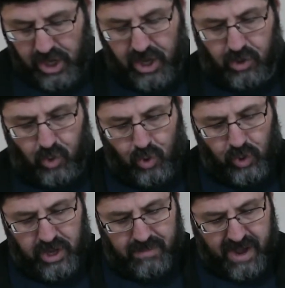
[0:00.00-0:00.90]
يقول
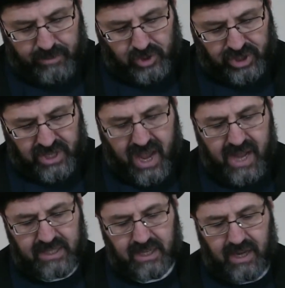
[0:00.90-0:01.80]
الامام
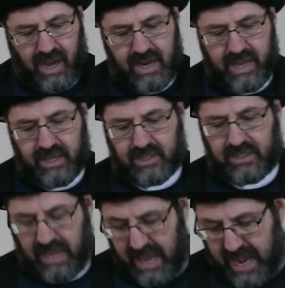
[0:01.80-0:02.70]
الصادق عليه
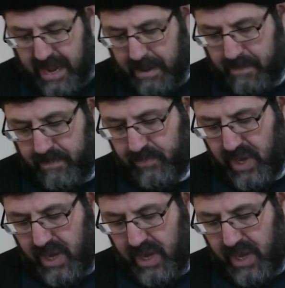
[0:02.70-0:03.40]
السلام